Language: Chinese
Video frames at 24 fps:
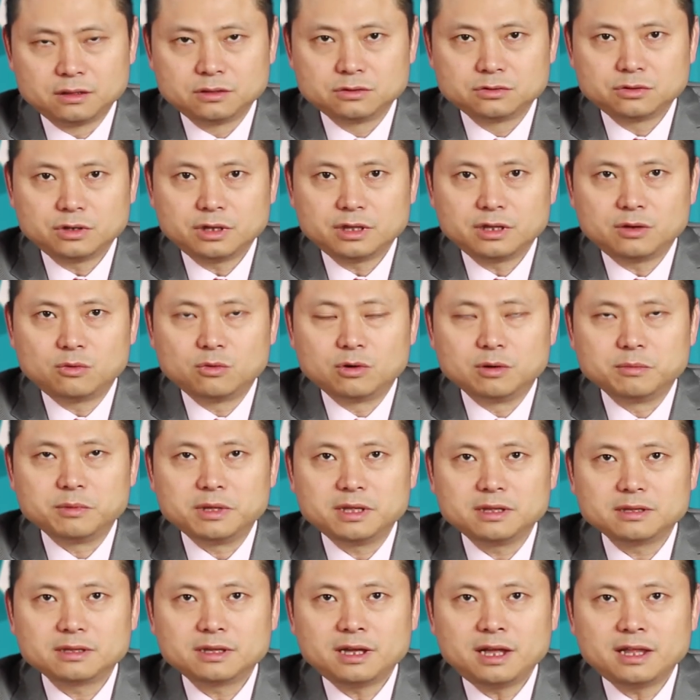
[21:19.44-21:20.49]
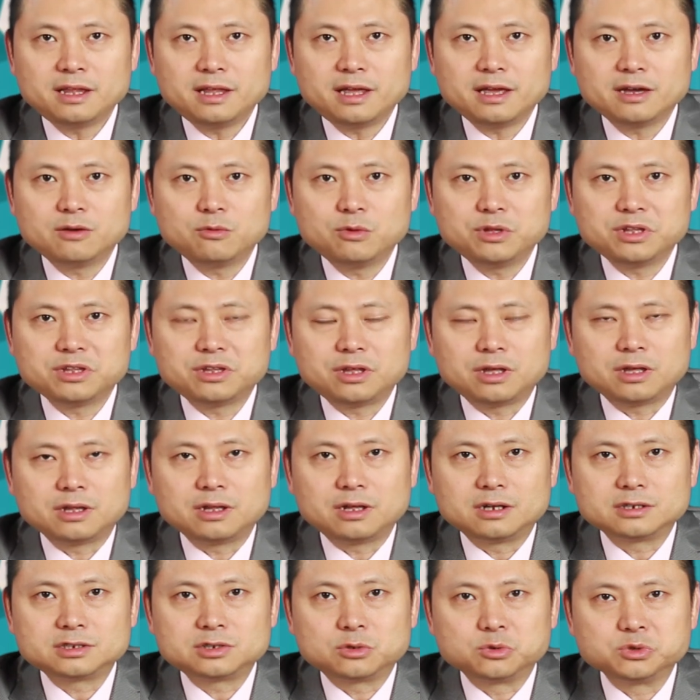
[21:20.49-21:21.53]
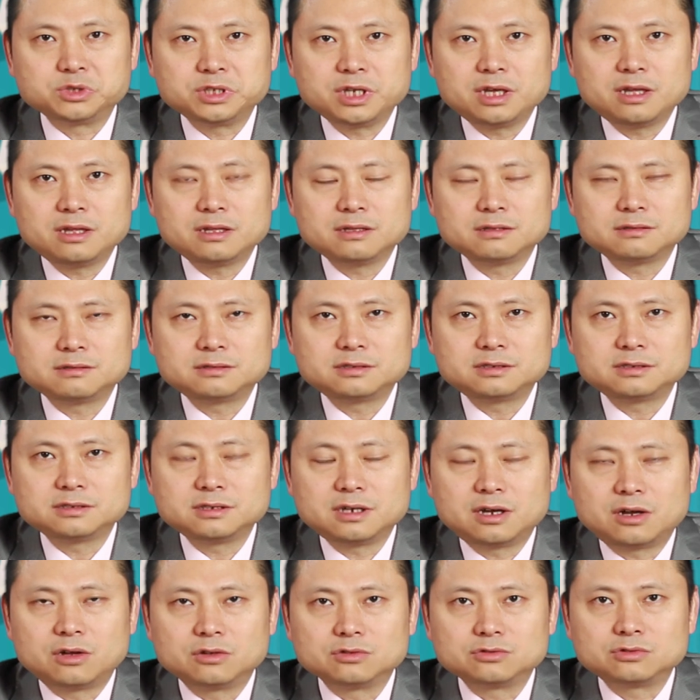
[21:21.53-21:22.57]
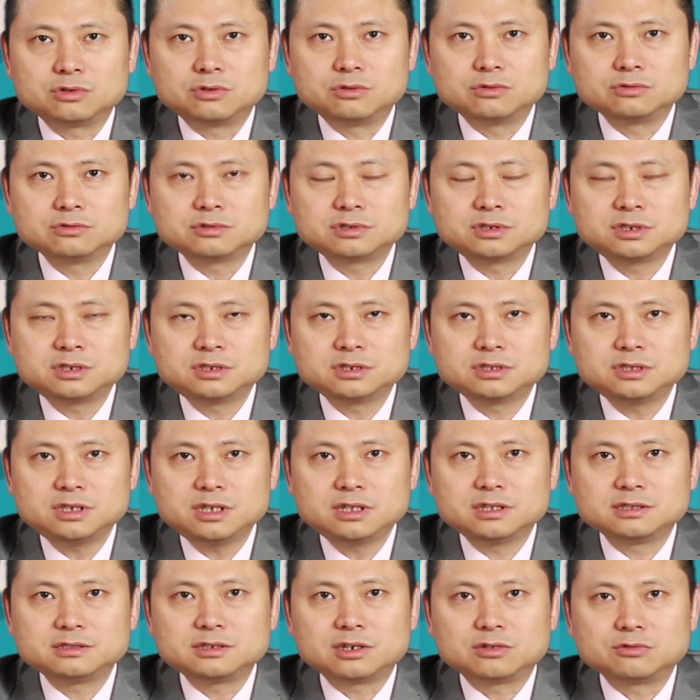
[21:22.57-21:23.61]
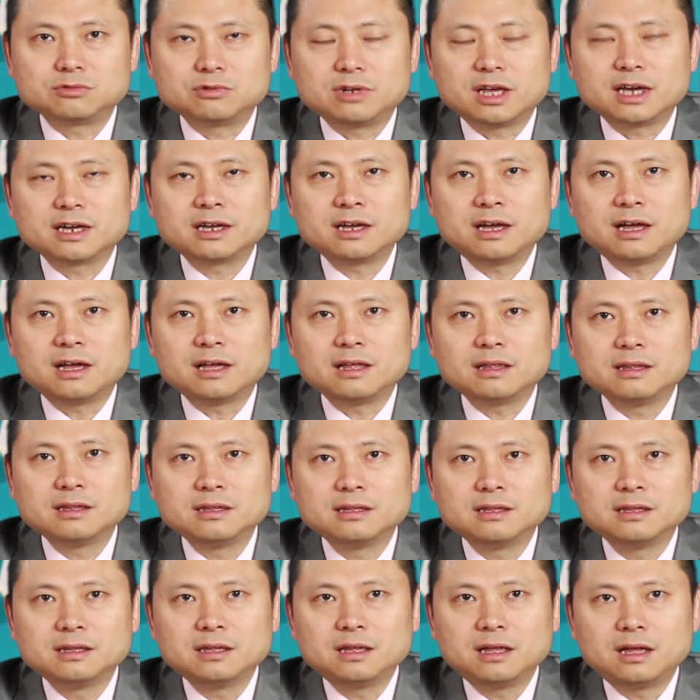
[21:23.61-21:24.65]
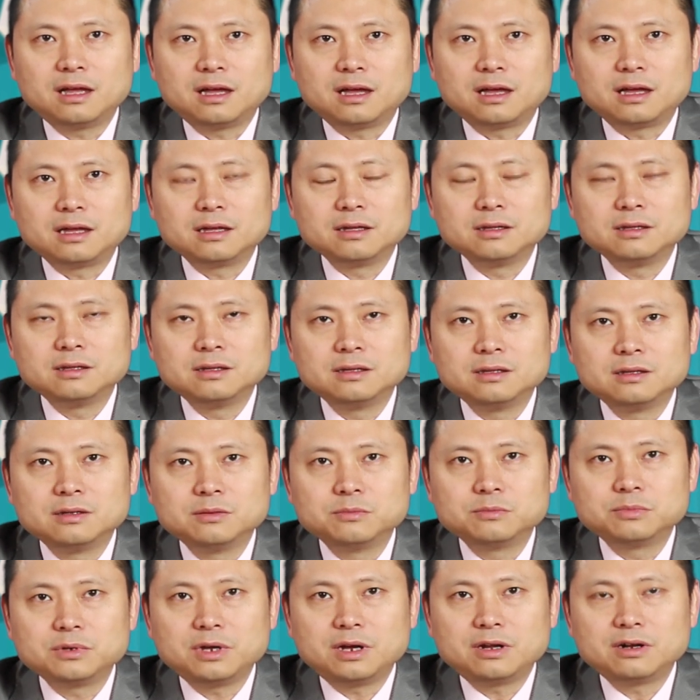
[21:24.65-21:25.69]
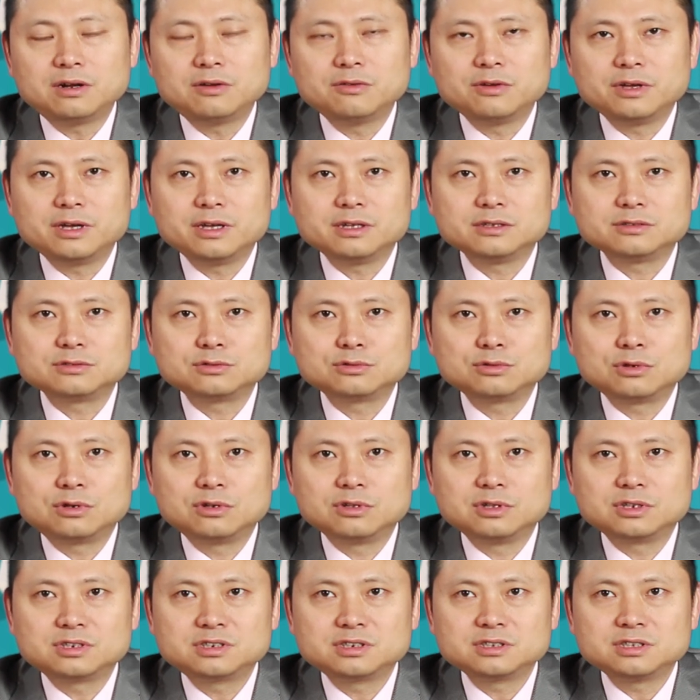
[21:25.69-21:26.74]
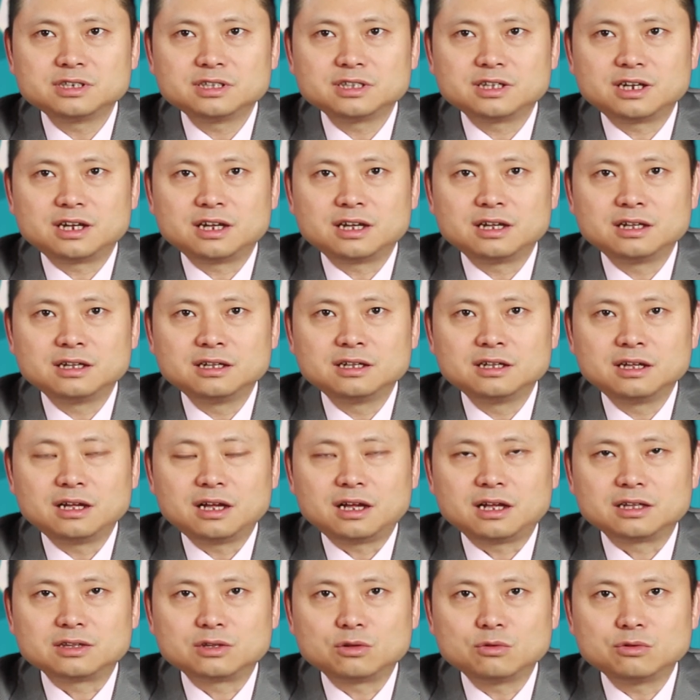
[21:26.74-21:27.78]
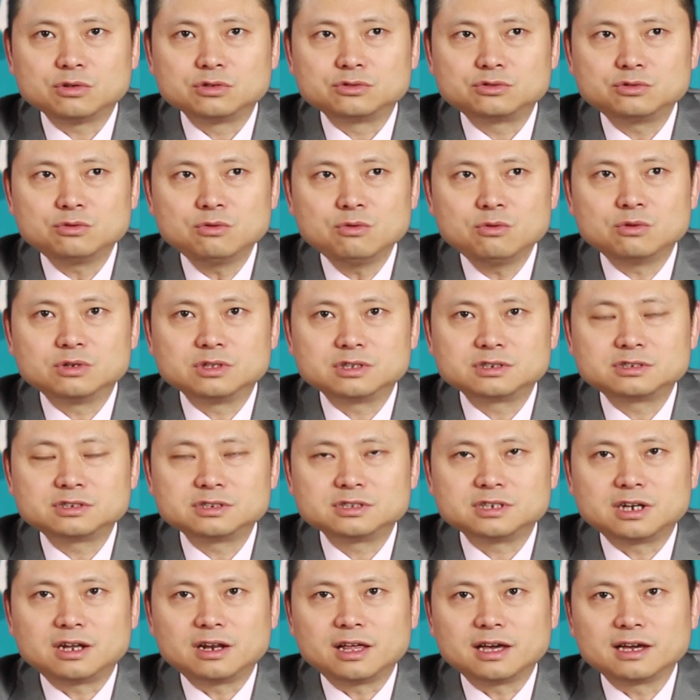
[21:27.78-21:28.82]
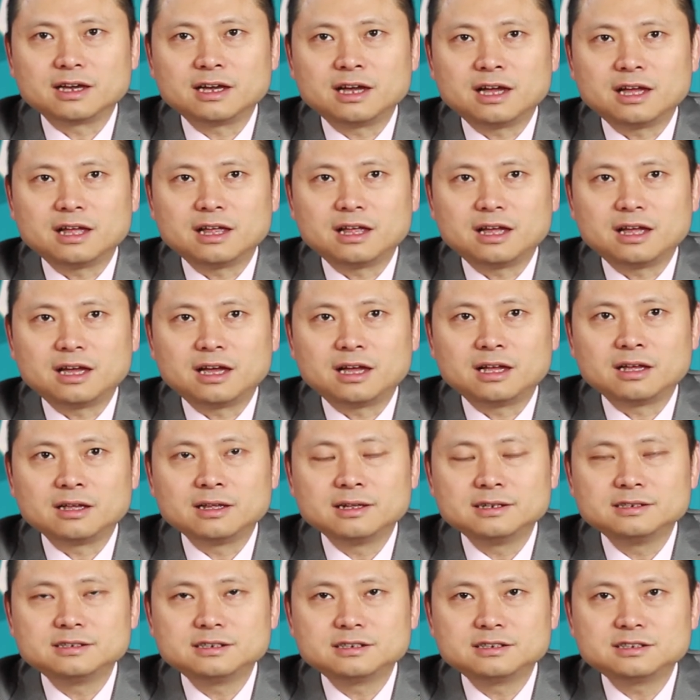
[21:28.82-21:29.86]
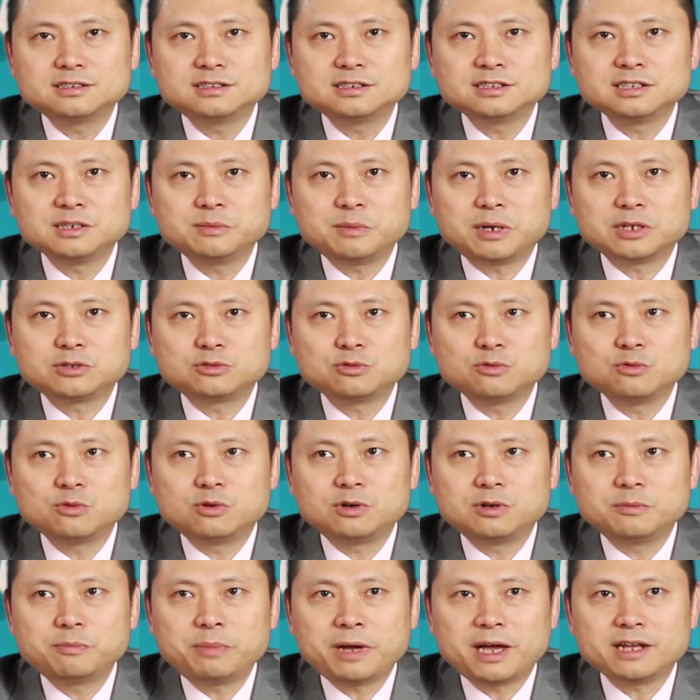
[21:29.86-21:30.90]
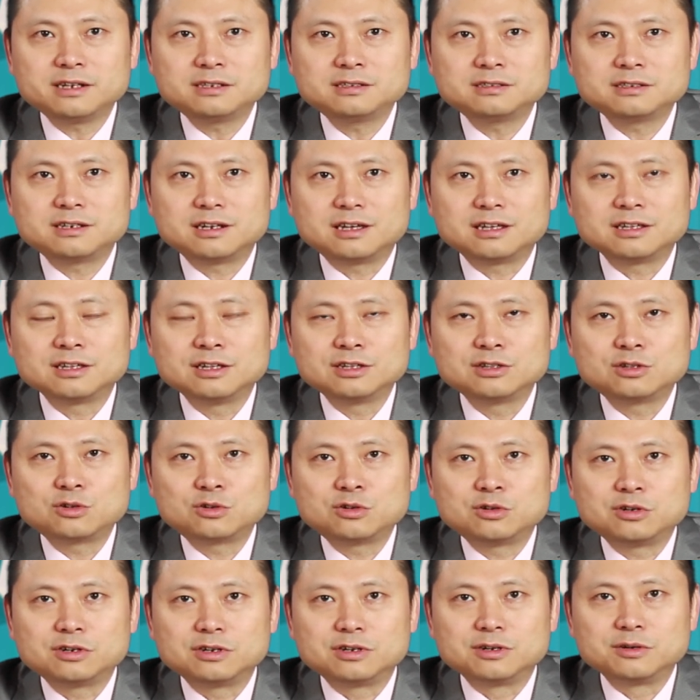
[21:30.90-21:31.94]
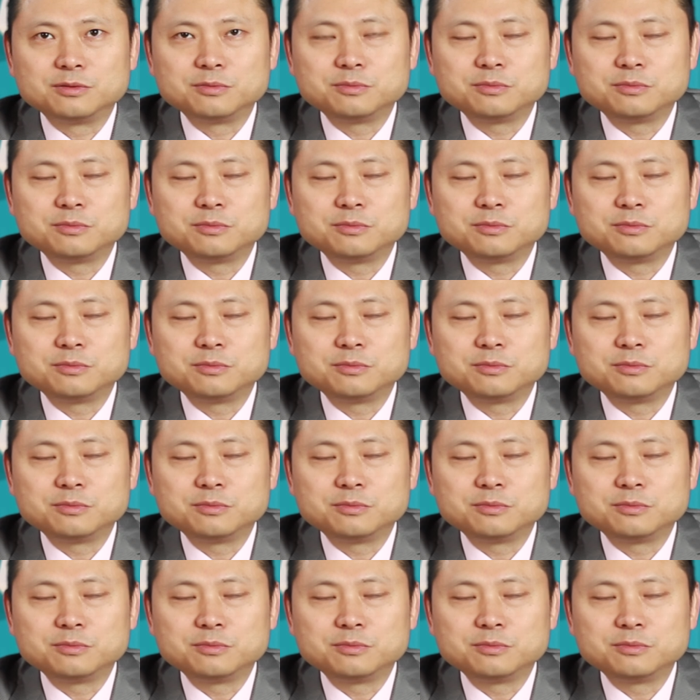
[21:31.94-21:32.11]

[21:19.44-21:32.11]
所以呢，我们看待一个问题呢，首先是要从世界的角度来看，啊，不要认为所有的事情呢，啊，都以中国的视角来看，啊，任何事情把中国排斥了，都是